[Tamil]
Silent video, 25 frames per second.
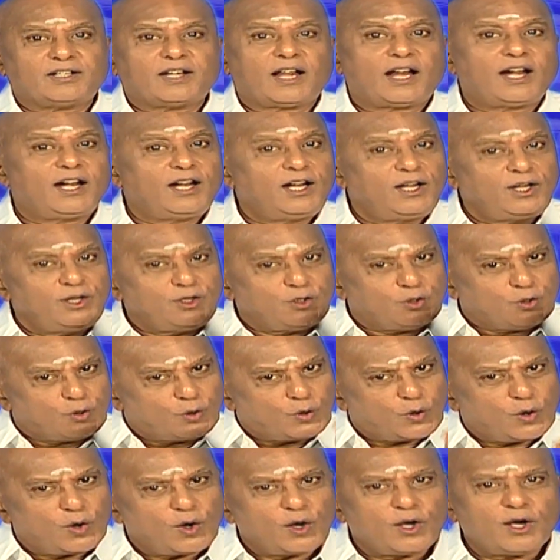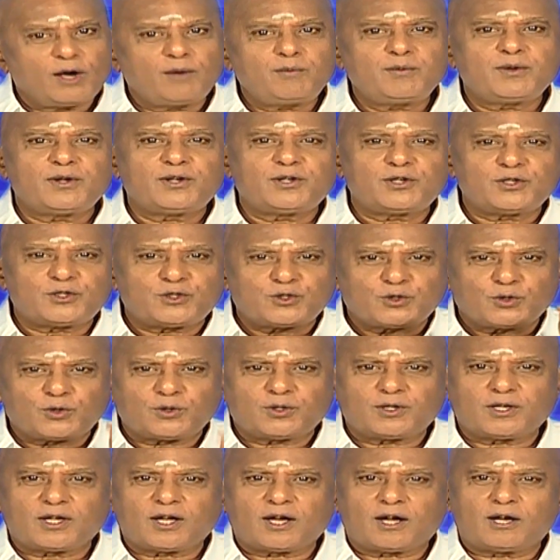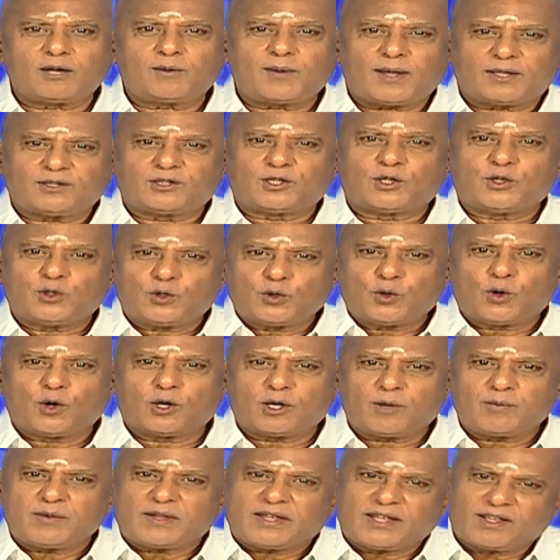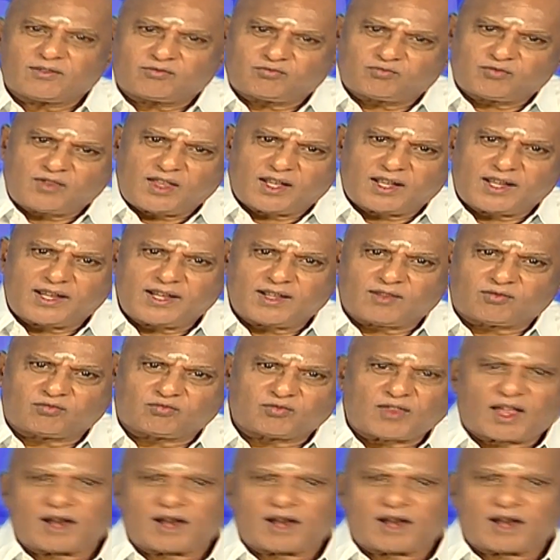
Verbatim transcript: நல் யோகம் என்று சொன்னாலும் அந்த யோகம் எத்தகைய